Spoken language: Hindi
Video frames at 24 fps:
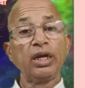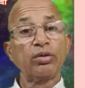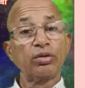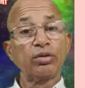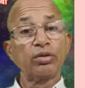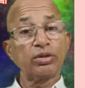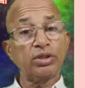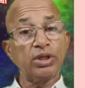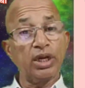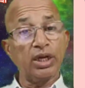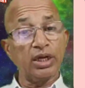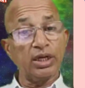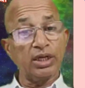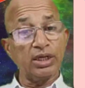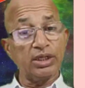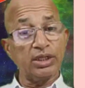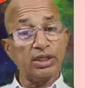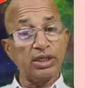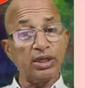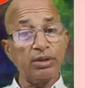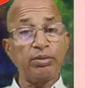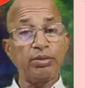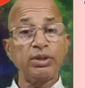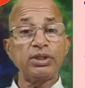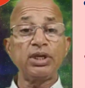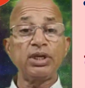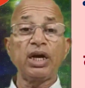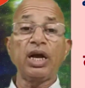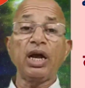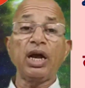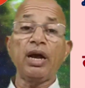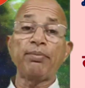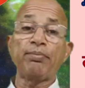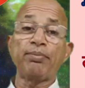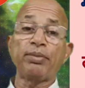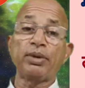उसने किसी भी
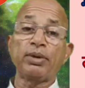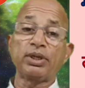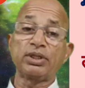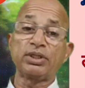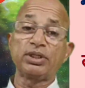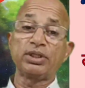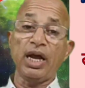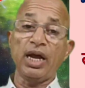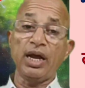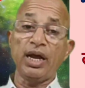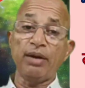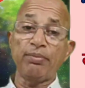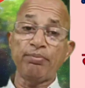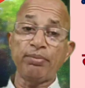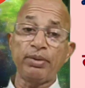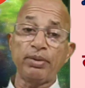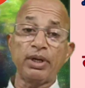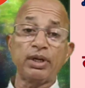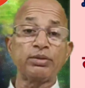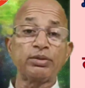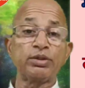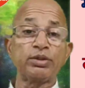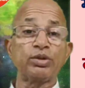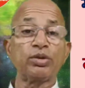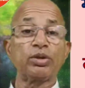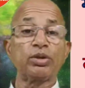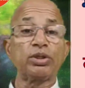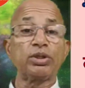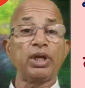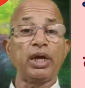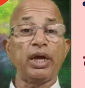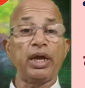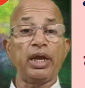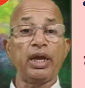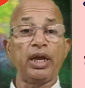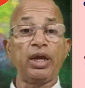जगह पर जहां पर छोड़ना
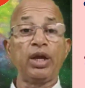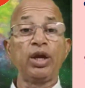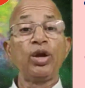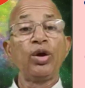है